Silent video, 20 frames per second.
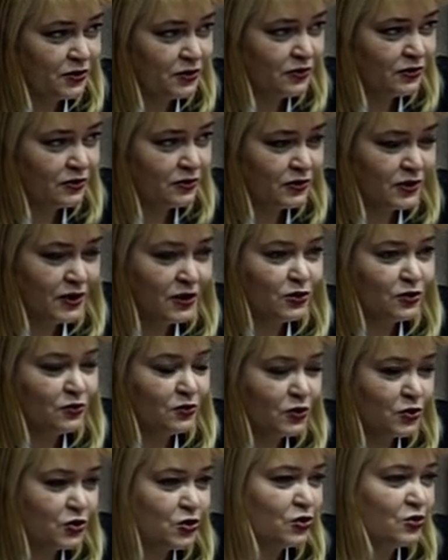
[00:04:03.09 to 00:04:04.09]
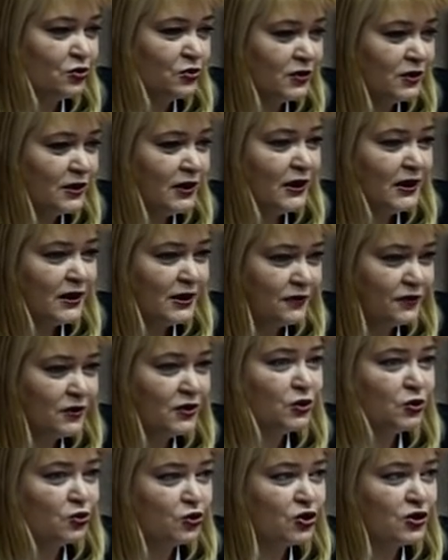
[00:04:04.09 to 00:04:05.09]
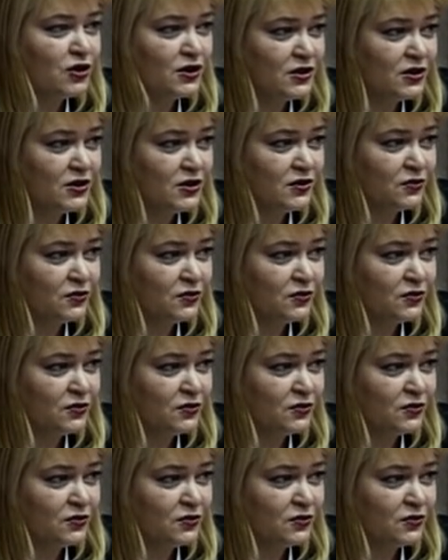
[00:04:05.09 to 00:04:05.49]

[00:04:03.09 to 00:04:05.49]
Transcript: Ну, я думаю, что эффект тоже есть.